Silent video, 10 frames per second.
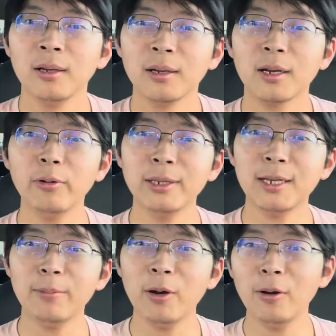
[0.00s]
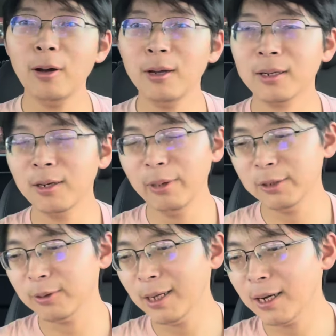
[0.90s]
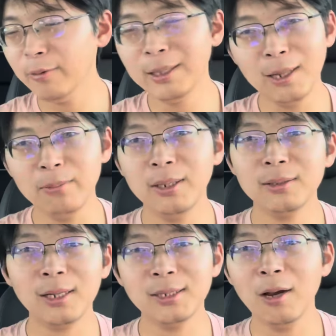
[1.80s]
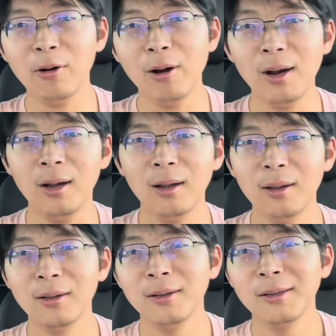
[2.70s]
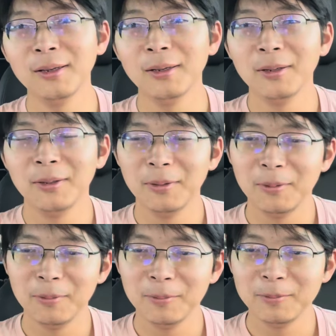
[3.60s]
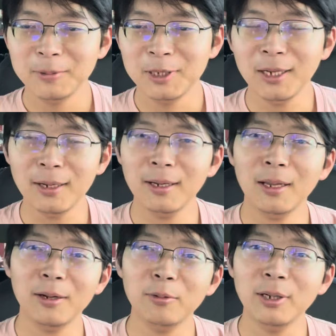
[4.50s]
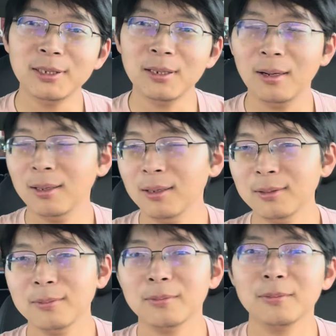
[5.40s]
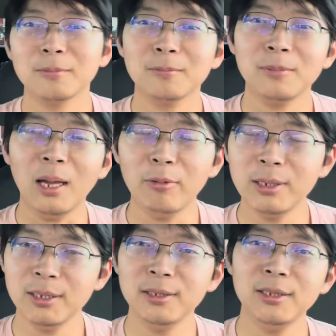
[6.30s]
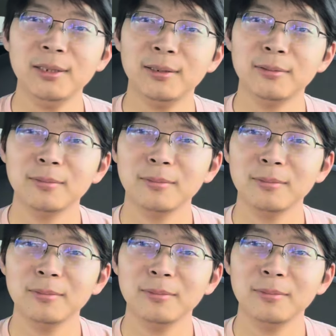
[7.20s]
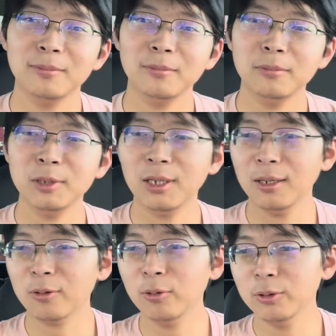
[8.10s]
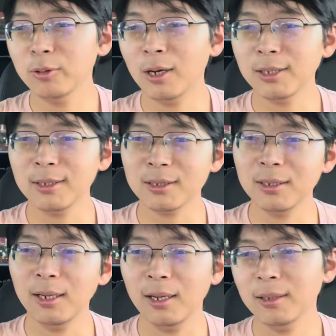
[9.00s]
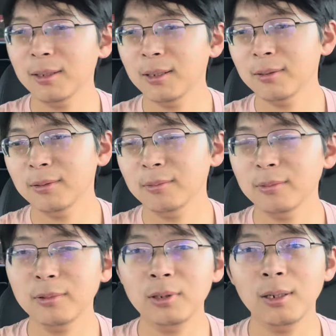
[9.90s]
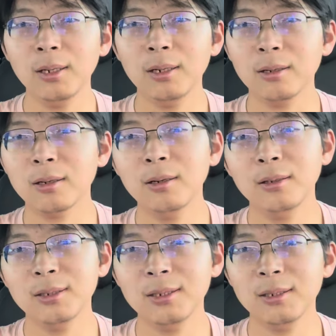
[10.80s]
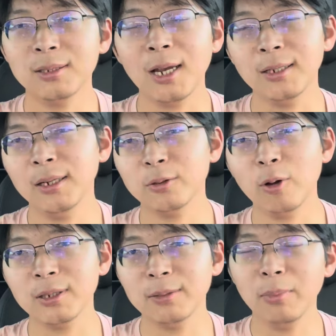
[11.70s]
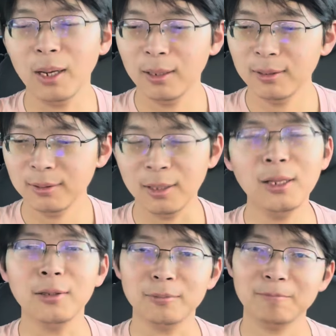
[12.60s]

各位灾包，各位韭菜，各位难民，大家好啊！前两天呢，我讲了台湾经济，讲了过去二三十年人类的科技产业创新吧，等等，